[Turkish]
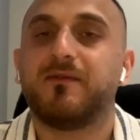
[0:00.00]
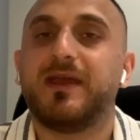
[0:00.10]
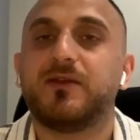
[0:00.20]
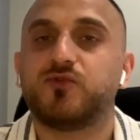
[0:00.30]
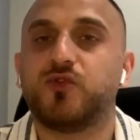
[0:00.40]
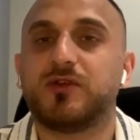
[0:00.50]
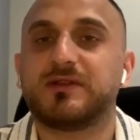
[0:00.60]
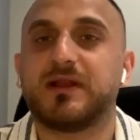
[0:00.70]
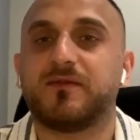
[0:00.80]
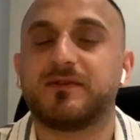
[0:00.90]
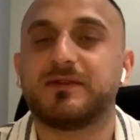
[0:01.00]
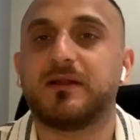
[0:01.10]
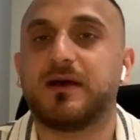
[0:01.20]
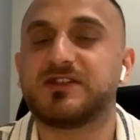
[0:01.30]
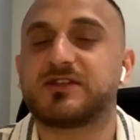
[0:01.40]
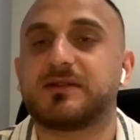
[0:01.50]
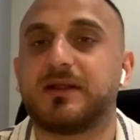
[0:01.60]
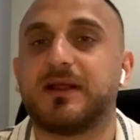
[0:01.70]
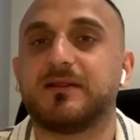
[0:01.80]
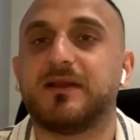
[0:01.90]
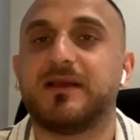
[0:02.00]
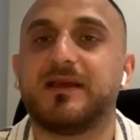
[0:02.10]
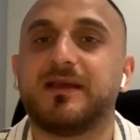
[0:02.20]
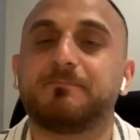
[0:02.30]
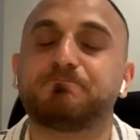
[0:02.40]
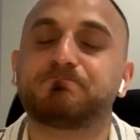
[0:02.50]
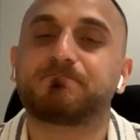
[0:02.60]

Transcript: ve TÜİK tarafından açıklanan e,